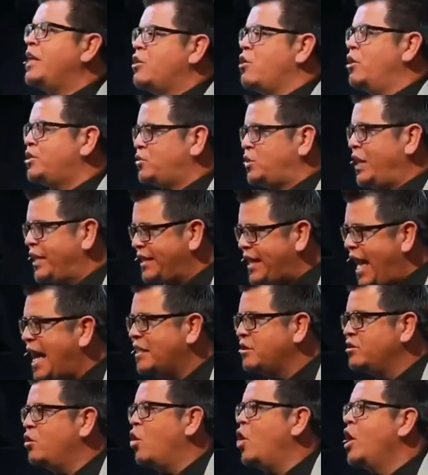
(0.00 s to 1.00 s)
yo estoy
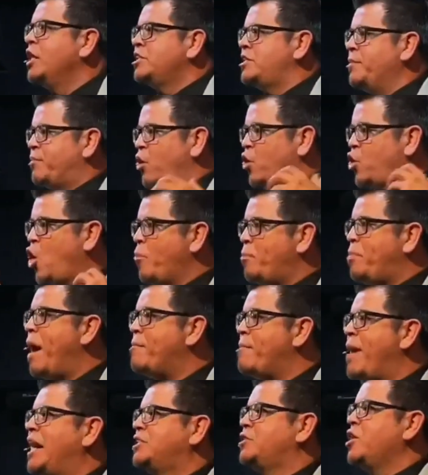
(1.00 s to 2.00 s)
dando, se preocupa
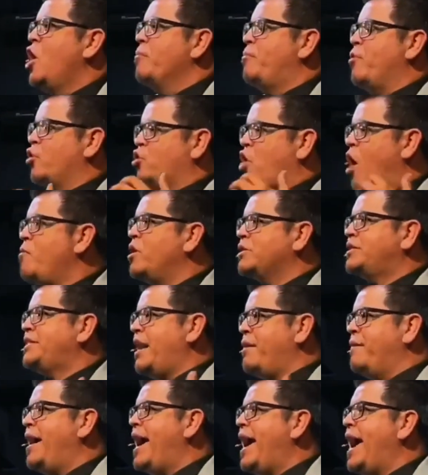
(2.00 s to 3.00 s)
más por cómo
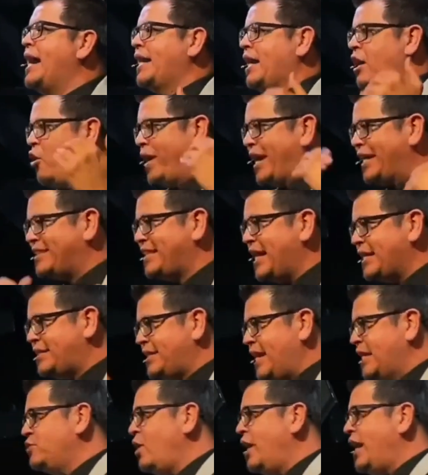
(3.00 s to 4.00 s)
se ve él que lo que está
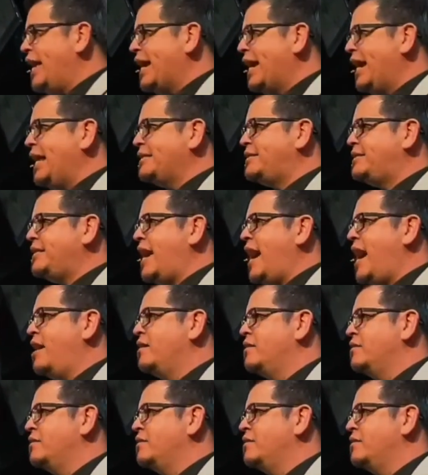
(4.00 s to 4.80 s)
haciendo la iglesia.